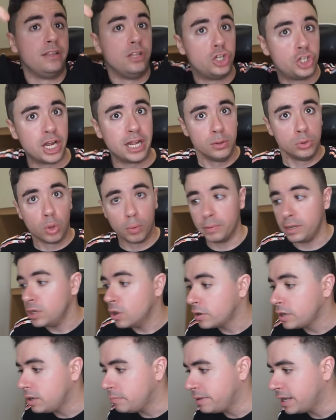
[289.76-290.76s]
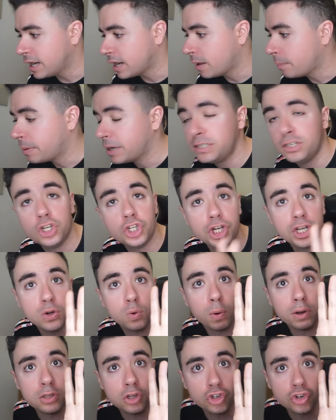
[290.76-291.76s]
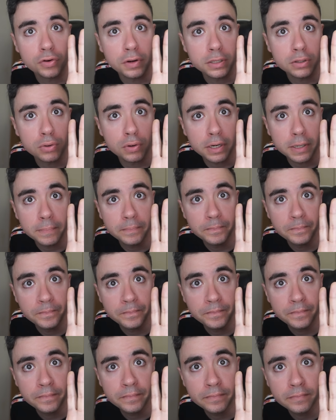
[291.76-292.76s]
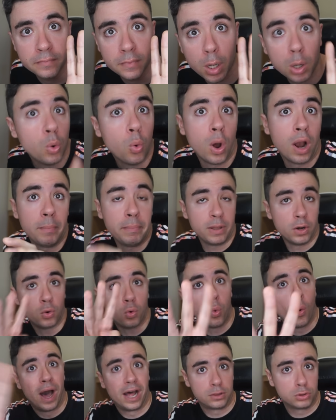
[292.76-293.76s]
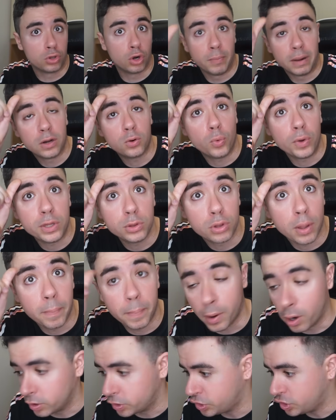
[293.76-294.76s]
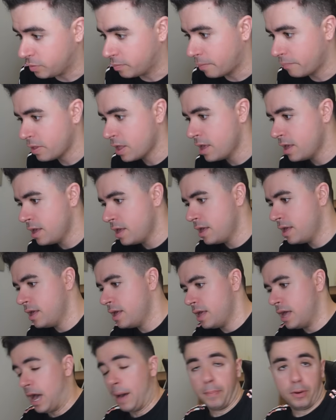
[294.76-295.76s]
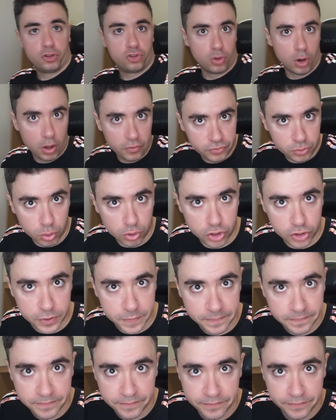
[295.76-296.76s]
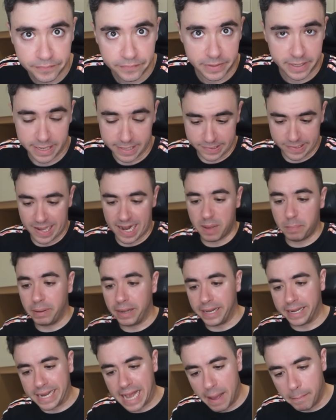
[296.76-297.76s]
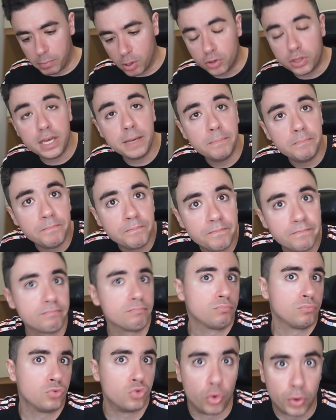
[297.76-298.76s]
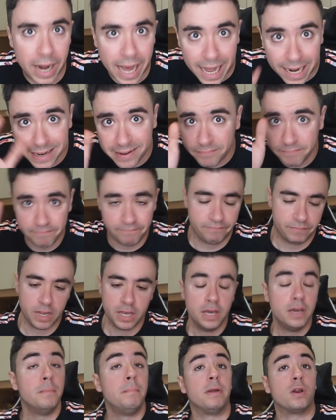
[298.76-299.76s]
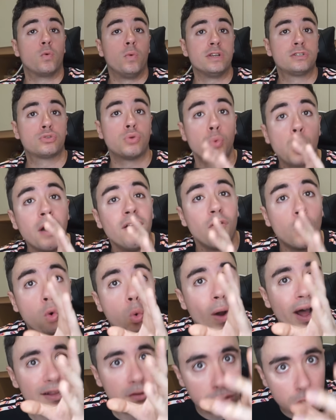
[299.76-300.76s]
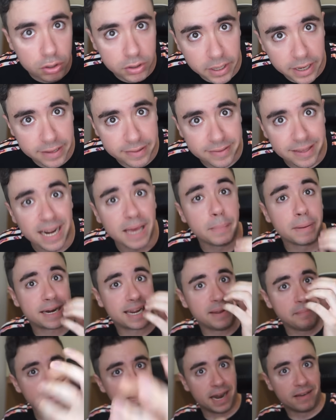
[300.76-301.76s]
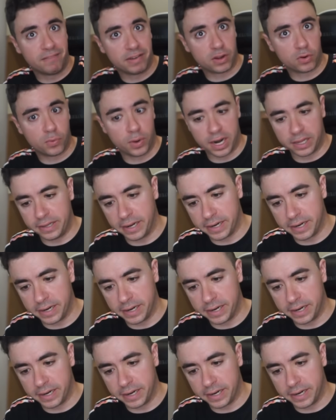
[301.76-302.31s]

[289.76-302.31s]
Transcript: di 100 milioni, il Milan ha presi 5 di giocatori, o almeno 4, ma il quinto è prossimo. Ha preso Loftus, che sarebbe il ricambio di Tonali, per questo nuovo 4-3-3, perché il Milan va in quella